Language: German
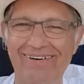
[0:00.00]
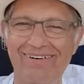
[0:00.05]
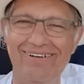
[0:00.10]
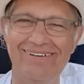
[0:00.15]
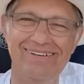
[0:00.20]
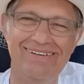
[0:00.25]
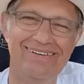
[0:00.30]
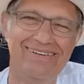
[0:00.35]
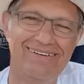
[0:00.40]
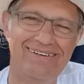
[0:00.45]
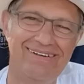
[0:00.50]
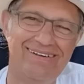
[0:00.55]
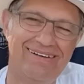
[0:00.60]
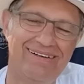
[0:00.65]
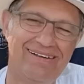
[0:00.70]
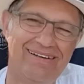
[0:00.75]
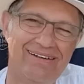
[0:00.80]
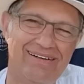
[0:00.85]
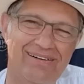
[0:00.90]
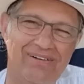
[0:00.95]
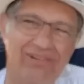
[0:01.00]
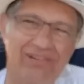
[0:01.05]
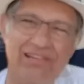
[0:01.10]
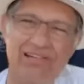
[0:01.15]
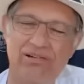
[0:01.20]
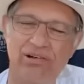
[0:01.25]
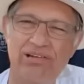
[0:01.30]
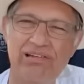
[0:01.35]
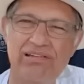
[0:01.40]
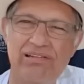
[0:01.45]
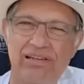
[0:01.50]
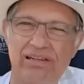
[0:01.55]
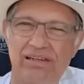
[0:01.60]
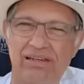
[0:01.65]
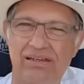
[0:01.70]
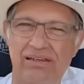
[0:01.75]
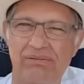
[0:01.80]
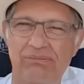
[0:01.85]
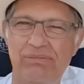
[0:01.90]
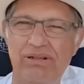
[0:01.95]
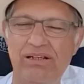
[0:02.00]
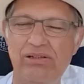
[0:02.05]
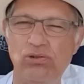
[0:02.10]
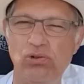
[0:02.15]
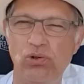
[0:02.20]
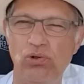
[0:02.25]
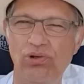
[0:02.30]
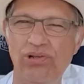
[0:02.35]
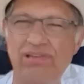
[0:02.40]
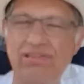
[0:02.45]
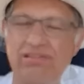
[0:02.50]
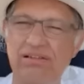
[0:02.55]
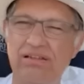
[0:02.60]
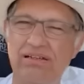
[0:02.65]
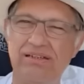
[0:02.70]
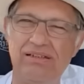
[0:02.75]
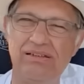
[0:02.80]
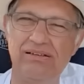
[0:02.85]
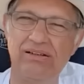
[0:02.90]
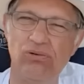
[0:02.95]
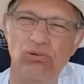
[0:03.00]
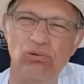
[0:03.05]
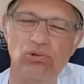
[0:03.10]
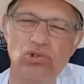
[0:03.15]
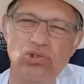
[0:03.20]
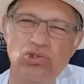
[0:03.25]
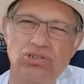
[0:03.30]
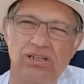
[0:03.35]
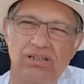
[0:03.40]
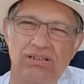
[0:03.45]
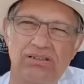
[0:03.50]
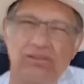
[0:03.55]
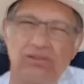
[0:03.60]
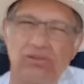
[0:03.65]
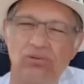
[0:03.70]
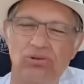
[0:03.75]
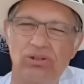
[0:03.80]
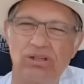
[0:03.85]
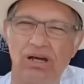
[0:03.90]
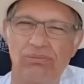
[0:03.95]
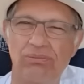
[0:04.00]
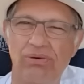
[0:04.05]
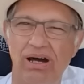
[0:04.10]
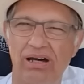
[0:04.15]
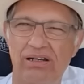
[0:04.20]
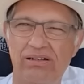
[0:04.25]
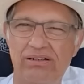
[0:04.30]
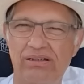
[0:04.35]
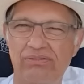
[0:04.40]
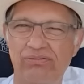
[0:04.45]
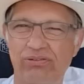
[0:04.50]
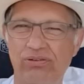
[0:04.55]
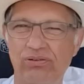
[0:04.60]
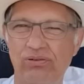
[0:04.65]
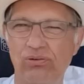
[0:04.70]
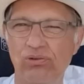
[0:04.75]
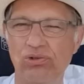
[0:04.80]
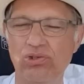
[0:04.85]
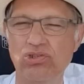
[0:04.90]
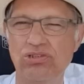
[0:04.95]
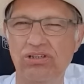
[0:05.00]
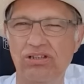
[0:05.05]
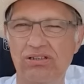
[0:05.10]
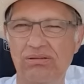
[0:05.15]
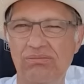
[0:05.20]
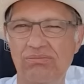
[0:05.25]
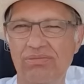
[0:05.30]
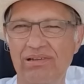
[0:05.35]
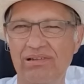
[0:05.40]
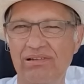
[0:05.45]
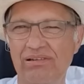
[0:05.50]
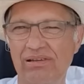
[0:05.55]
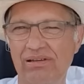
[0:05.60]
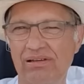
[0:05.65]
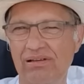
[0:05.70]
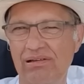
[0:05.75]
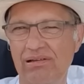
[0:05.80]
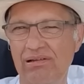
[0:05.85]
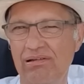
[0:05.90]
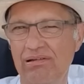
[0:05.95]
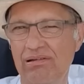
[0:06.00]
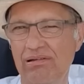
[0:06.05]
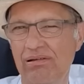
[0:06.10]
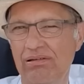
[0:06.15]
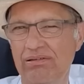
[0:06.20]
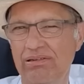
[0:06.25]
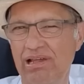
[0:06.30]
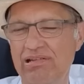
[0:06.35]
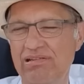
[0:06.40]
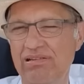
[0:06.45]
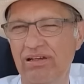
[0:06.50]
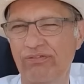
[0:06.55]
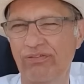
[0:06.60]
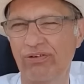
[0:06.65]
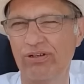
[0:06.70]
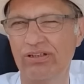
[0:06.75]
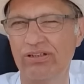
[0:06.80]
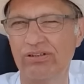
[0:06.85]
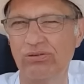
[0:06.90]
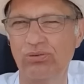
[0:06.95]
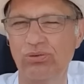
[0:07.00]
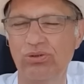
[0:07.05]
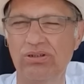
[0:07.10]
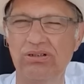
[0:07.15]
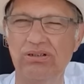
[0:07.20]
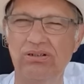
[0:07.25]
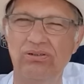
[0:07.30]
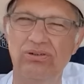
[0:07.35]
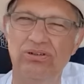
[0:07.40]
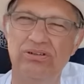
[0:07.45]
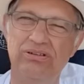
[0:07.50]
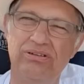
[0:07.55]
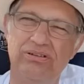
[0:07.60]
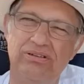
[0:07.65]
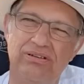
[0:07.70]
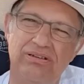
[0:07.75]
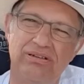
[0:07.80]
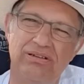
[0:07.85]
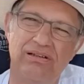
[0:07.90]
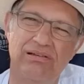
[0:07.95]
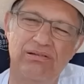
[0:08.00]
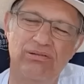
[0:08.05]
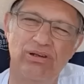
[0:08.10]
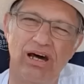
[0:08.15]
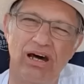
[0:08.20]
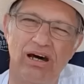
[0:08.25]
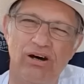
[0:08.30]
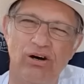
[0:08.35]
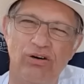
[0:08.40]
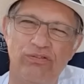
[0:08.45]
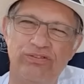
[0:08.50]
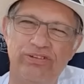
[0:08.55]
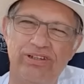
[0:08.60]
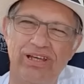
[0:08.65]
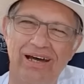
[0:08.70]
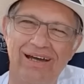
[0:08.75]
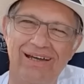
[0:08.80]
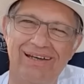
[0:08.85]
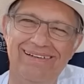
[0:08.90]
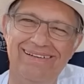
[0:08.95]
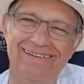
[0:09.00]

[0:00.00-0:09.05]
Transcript: und, äh, und sonstige Milieus in Großstädten oder am Rande von Großstädten mit Tesla vor der Tür und so Solar auf dem Dach.